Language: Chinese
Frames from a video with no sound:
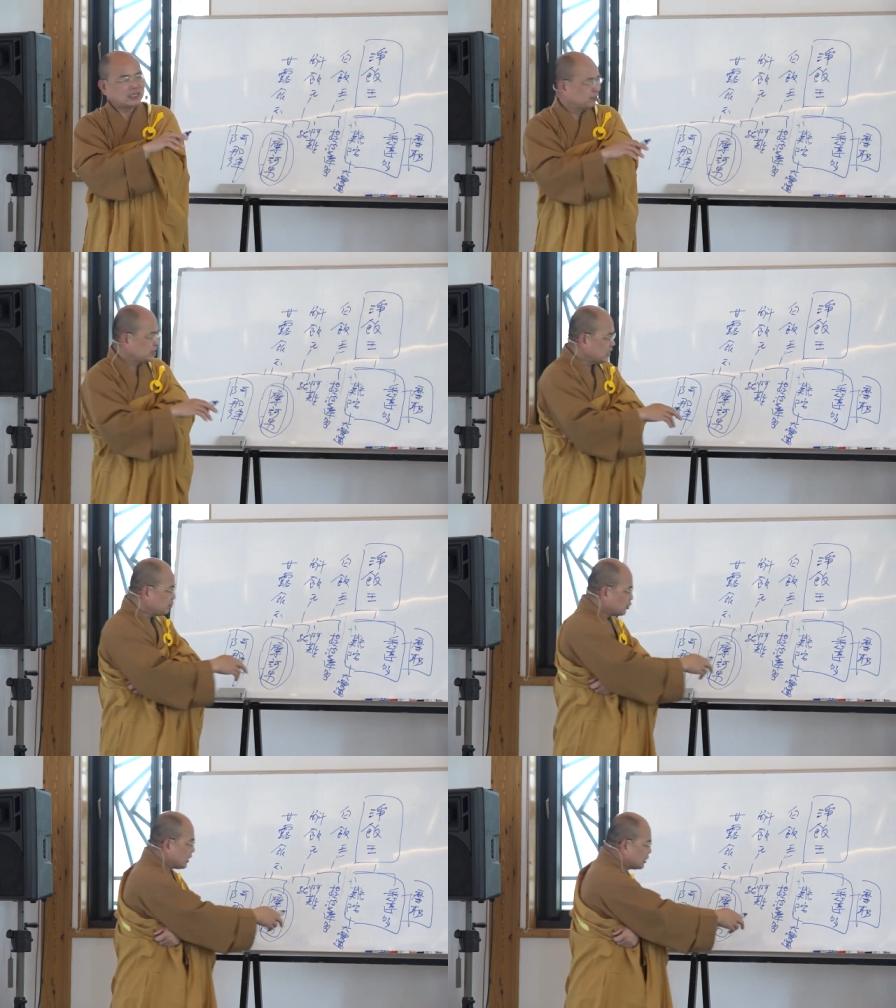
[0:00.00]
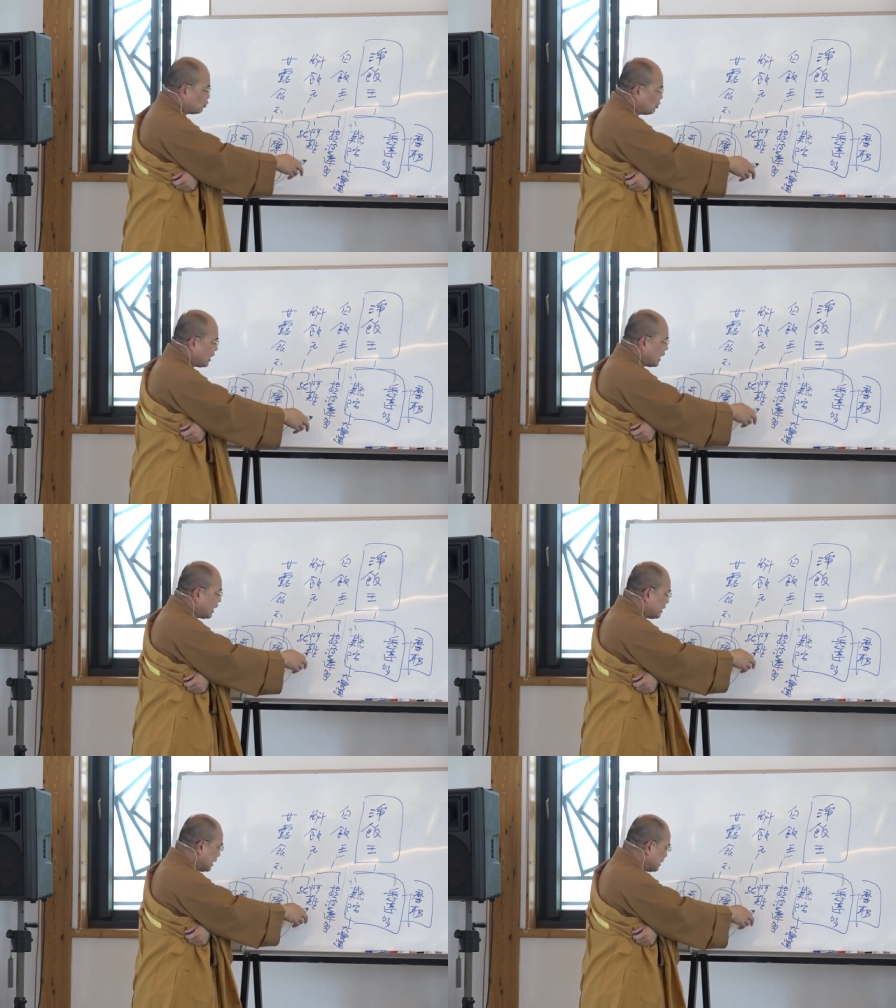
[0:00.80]
那么提婆达多啦、
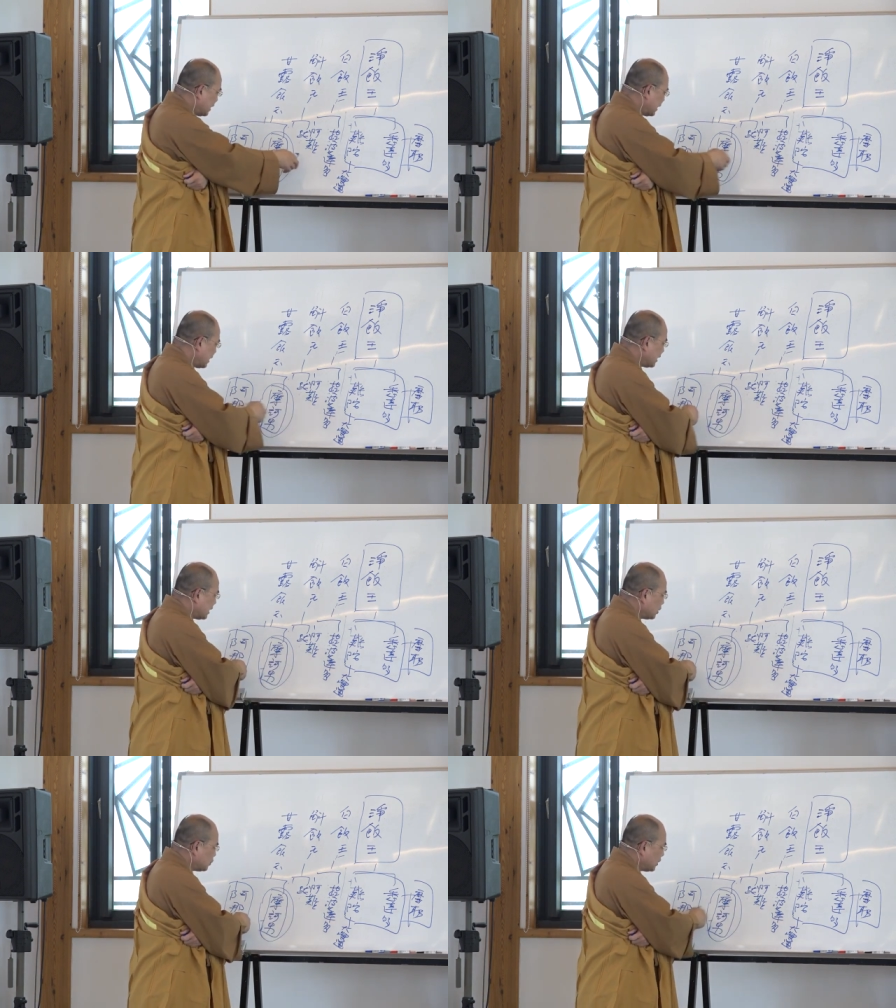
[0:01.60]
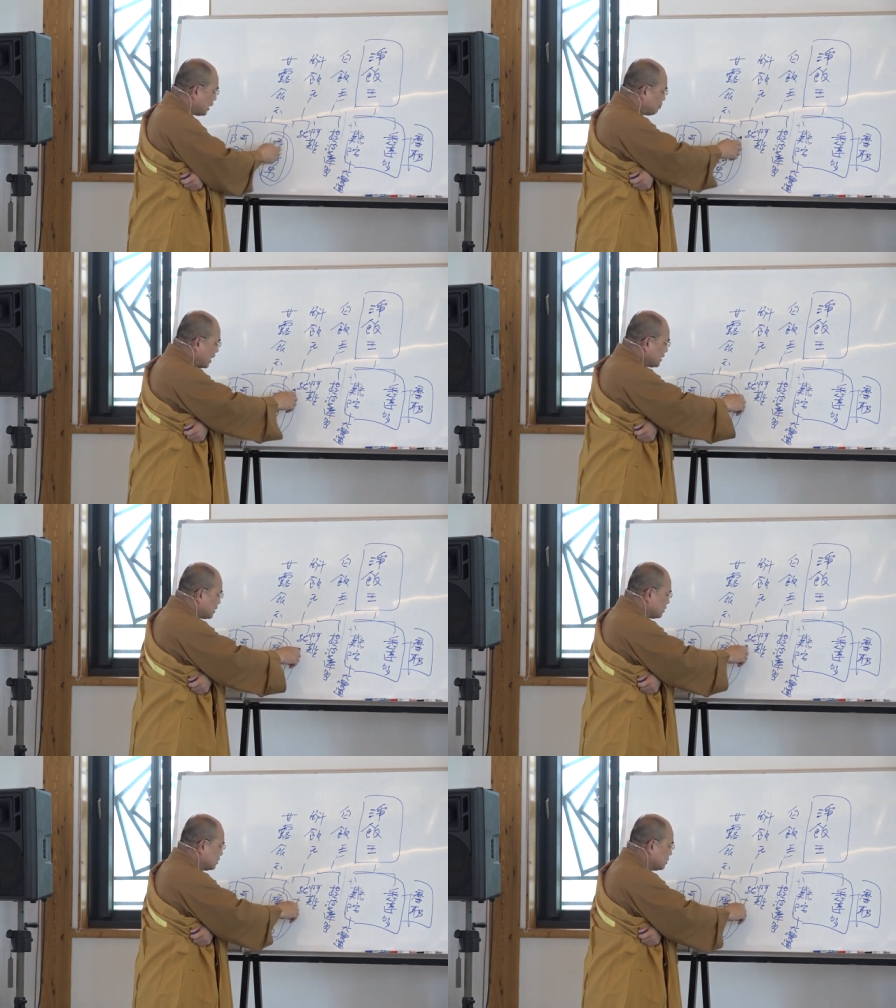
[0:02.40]
阿难啦、阿那律啦、拔
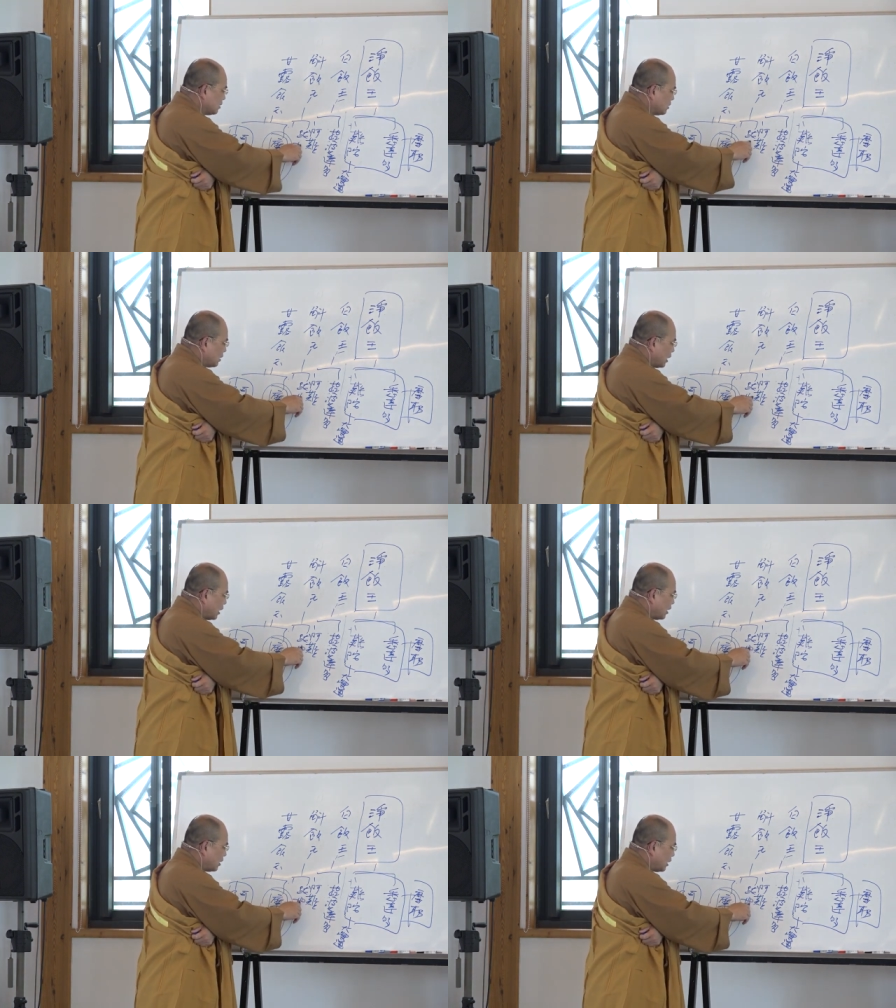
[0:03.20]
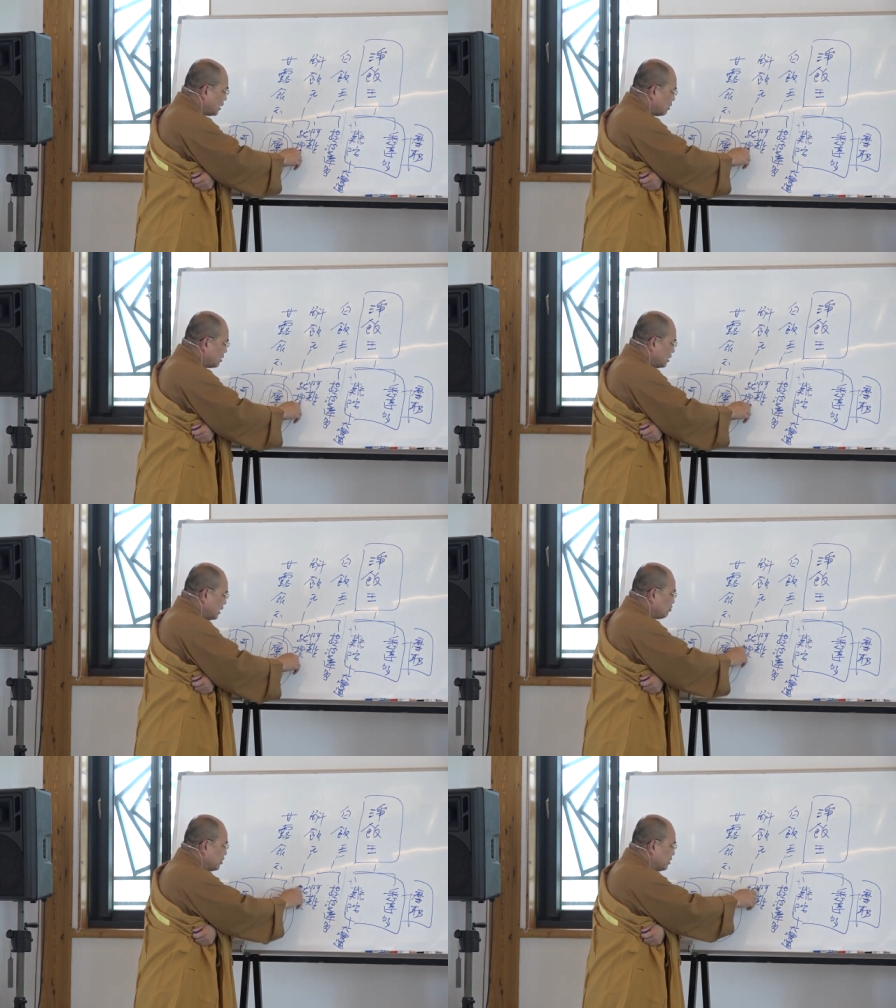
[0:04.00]
提，啊，那
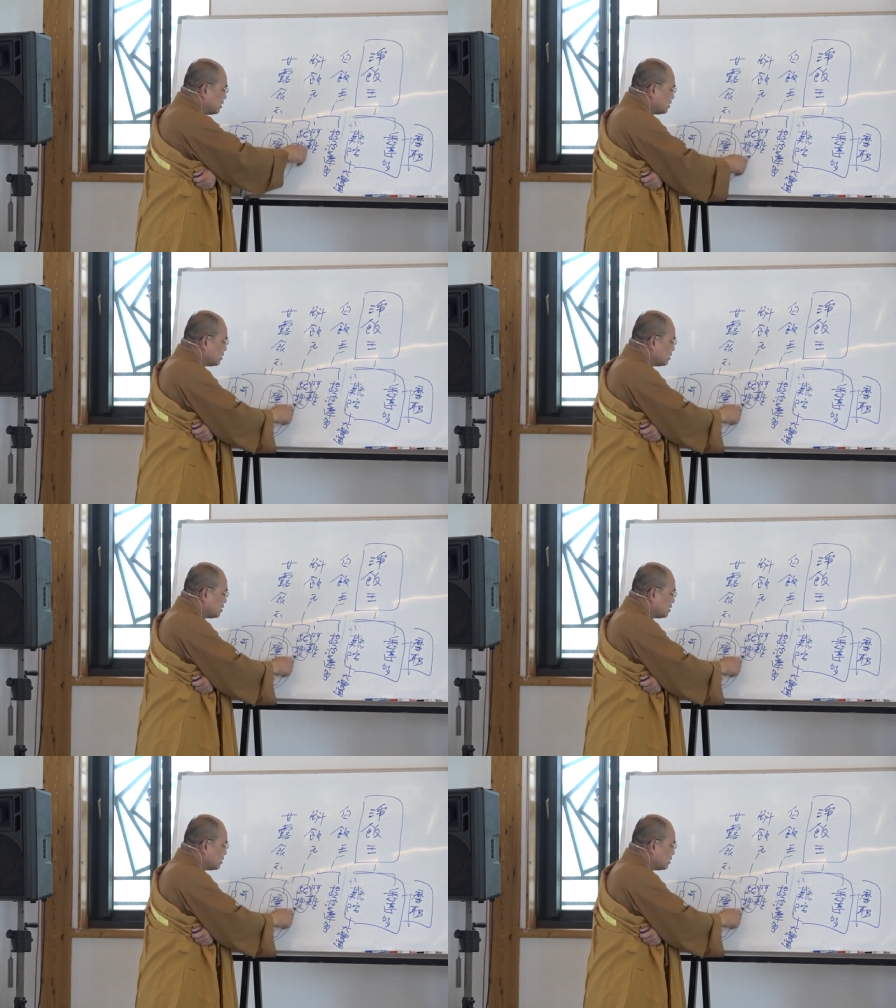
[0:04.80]
另外一个